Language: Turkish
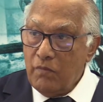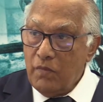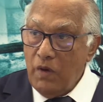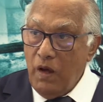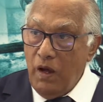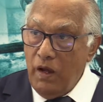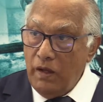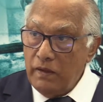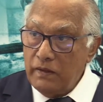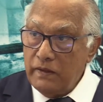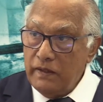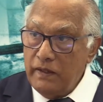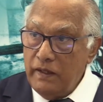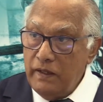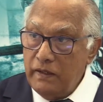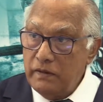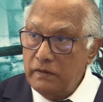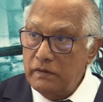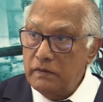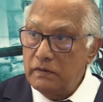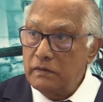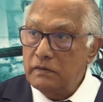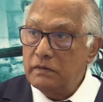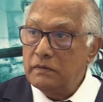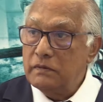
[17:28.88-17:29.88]

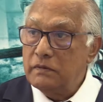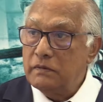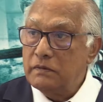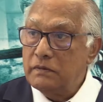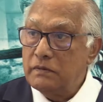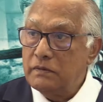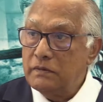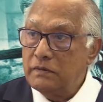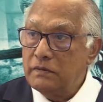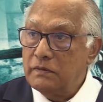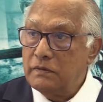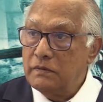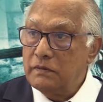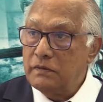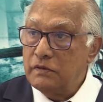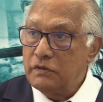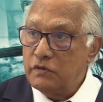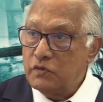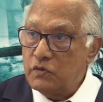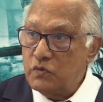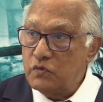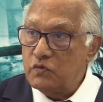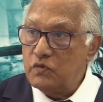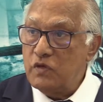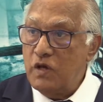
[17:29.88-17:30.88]
ağlayan
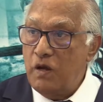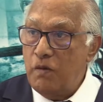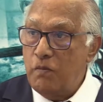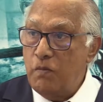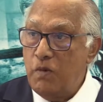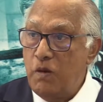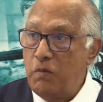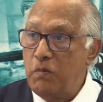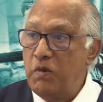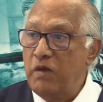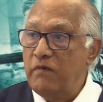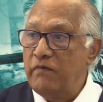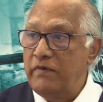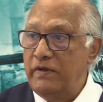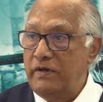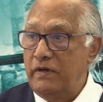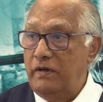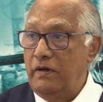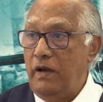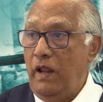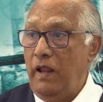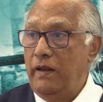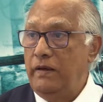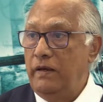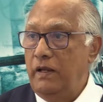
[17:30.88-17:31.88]
çocuğa meme
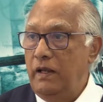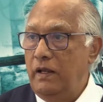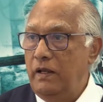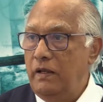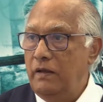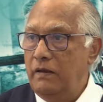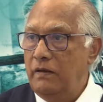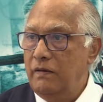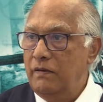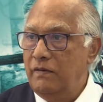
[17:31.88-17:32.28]
verir anne.